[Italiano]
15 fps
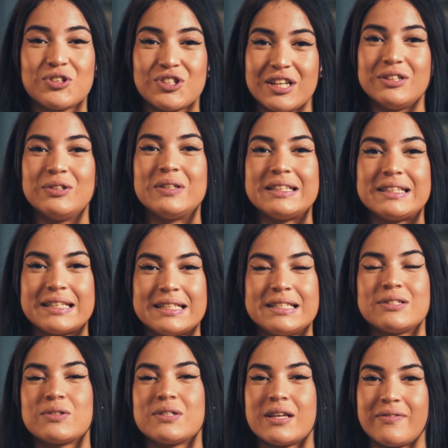Ho scelto
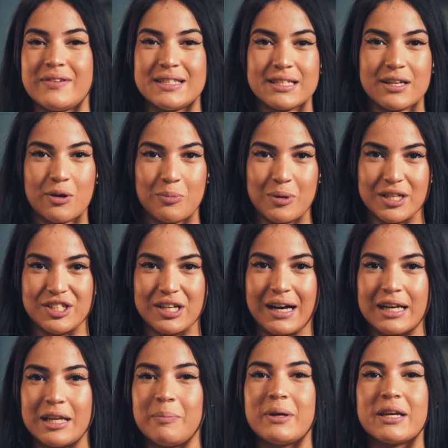l'indirizzo servizi
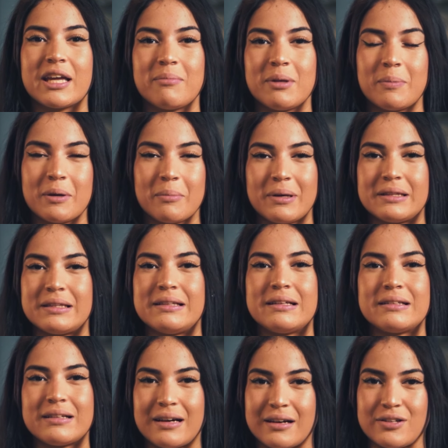commerciali perché mi permette di
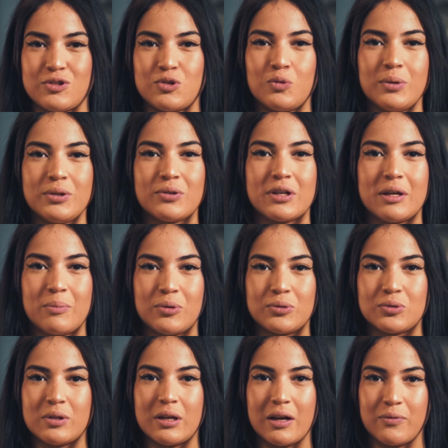entrare subito nel
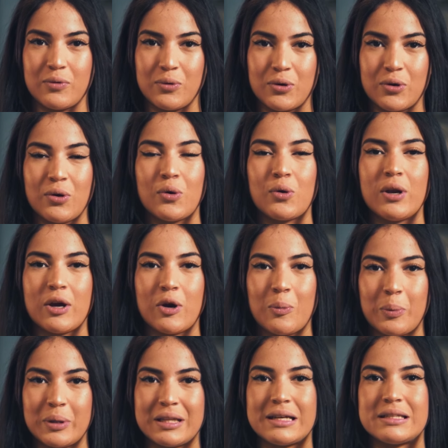mondo del lavoro con le
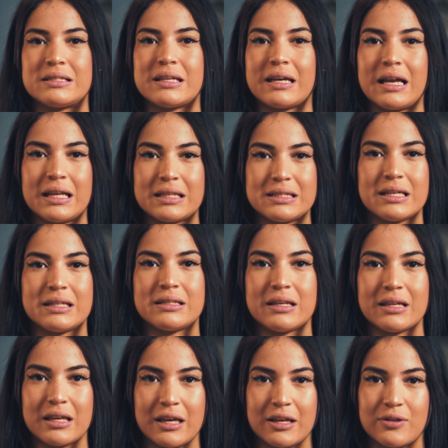competenze che le aziende
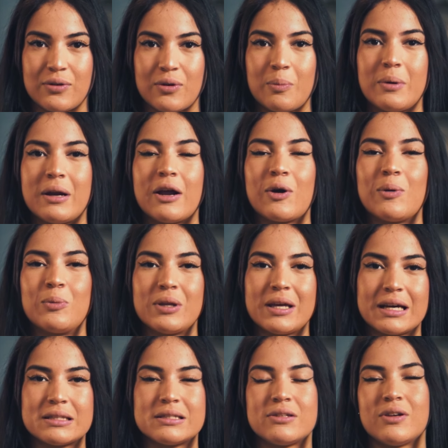richiedono per la
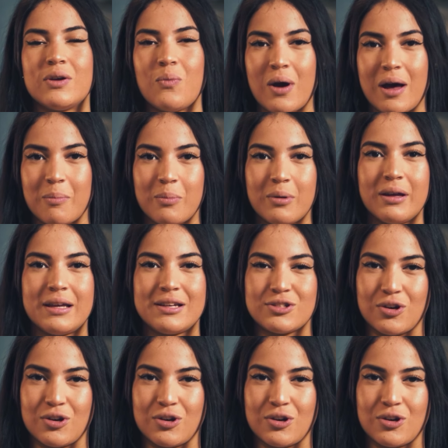comunicazione web e